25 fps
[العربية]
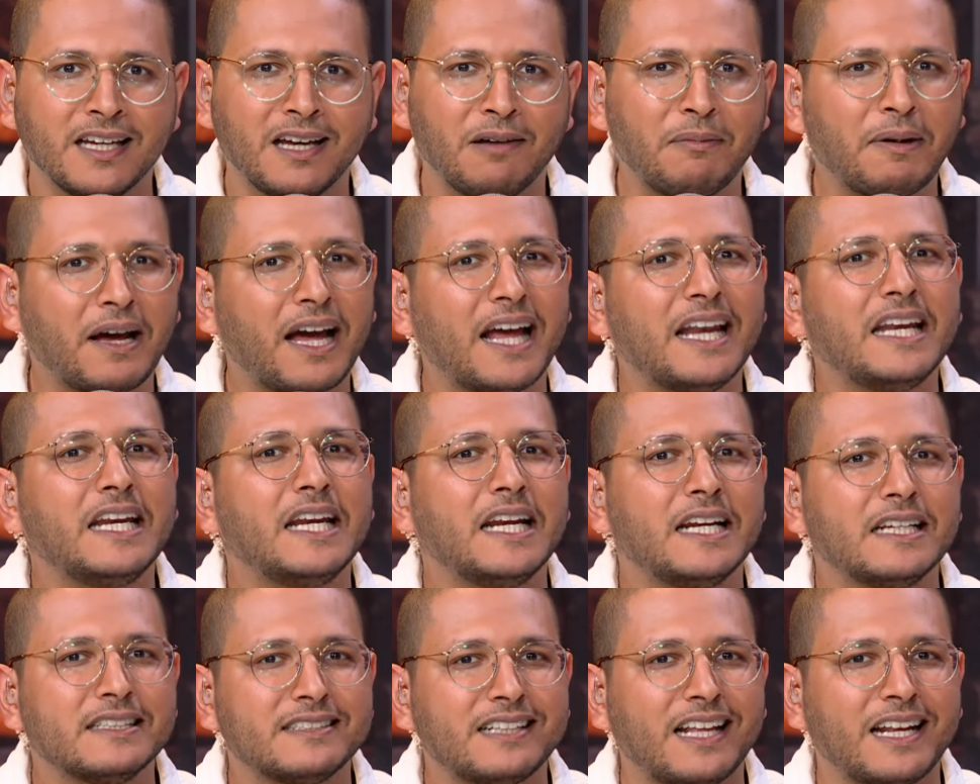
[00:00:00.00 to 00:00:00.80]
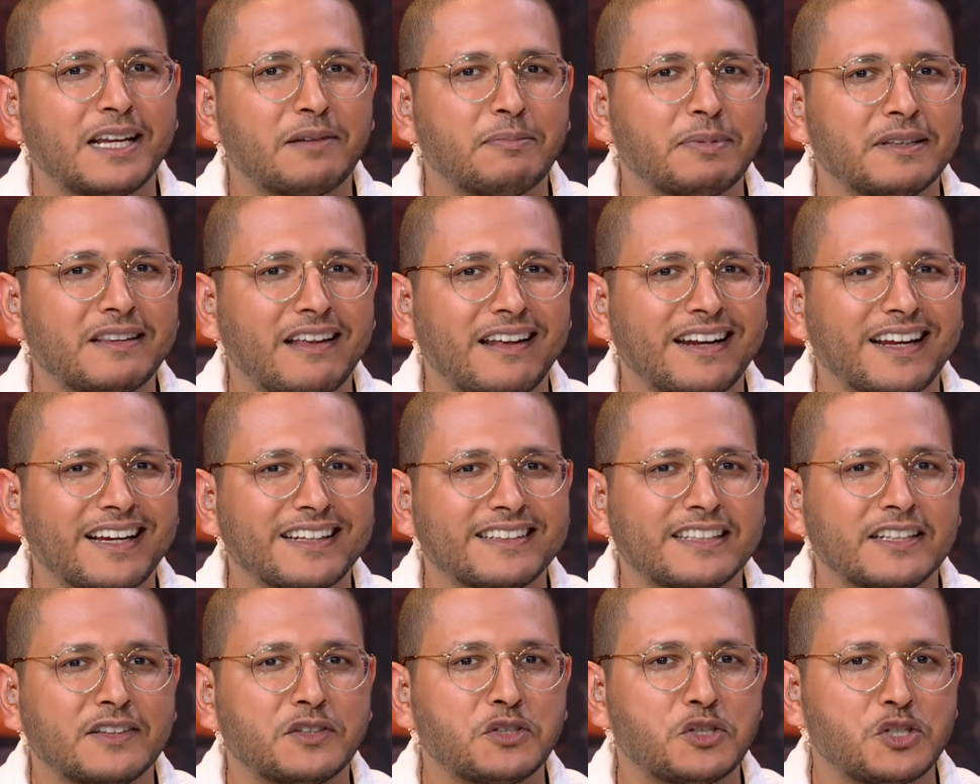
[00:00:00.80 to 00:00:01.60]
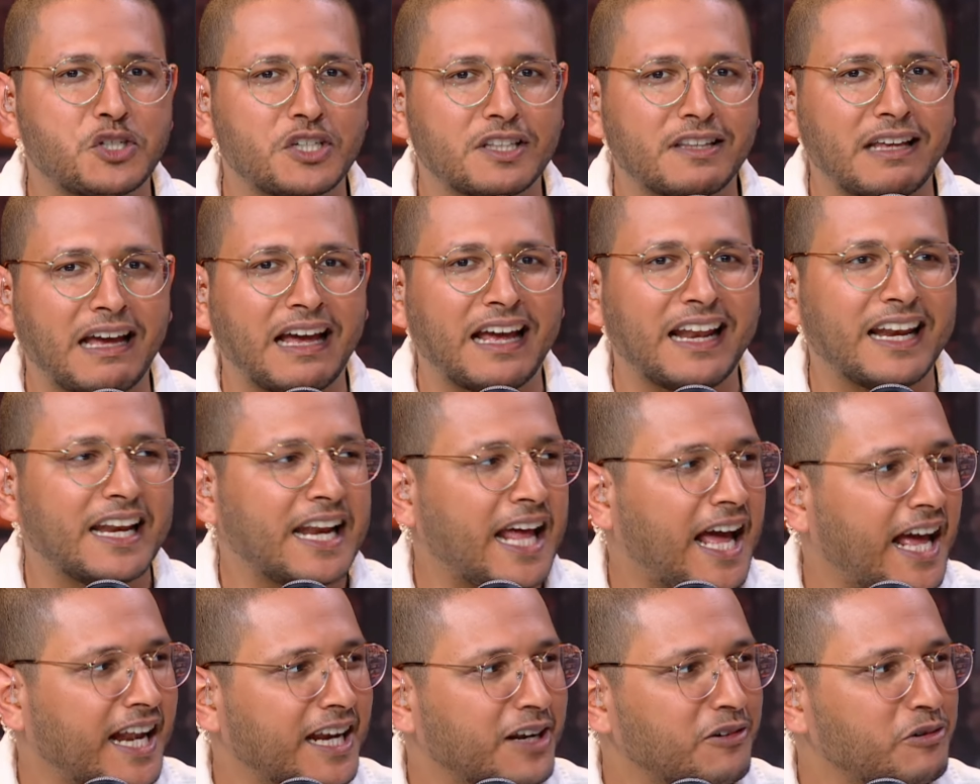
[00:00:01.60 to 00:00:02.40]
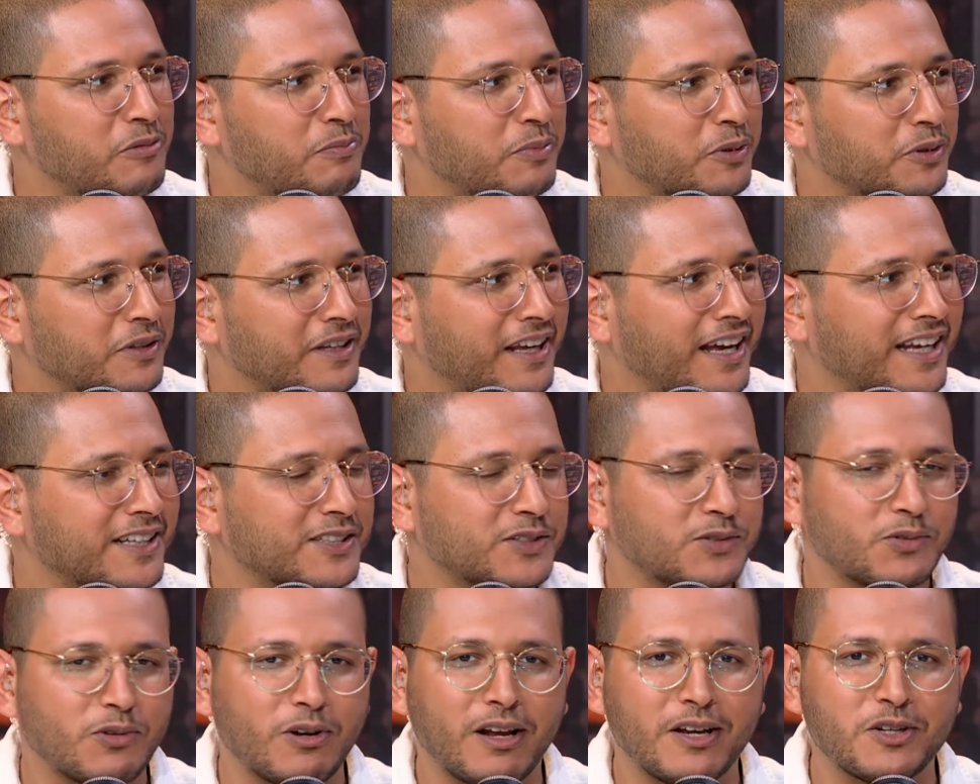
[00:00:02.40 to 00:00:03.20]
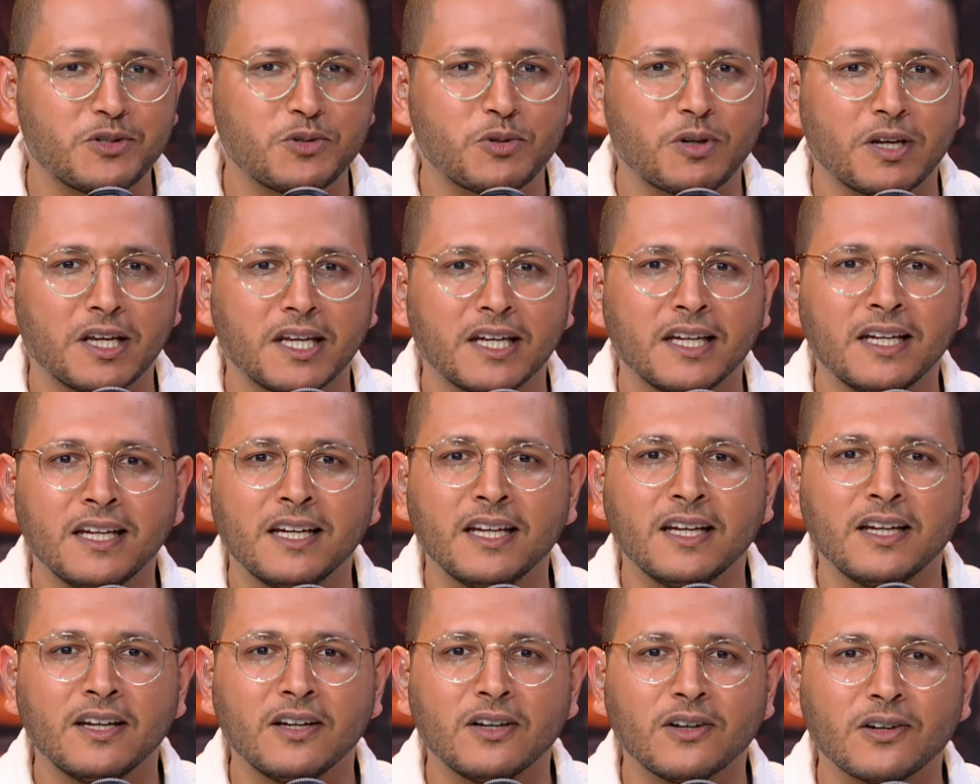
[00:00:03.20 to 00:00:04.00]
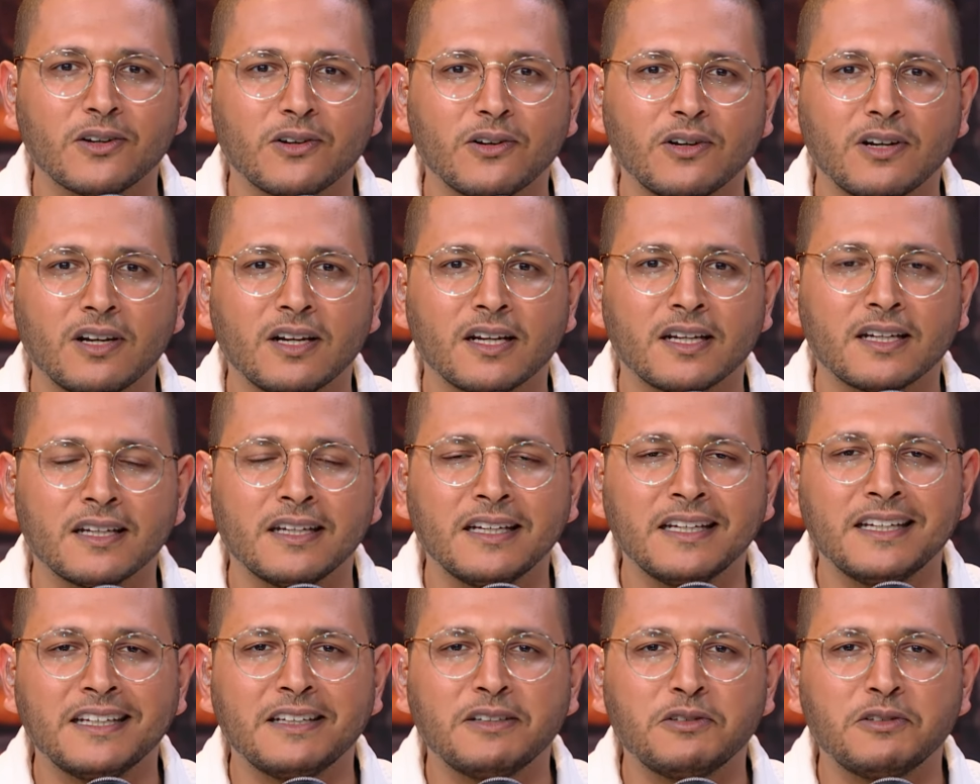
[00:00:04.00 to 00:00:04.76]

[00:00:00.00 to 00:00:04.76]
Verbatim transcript: اما خليني نسالك بطريقه الديجيتال نحن والبودكاست والاجواء نقول لك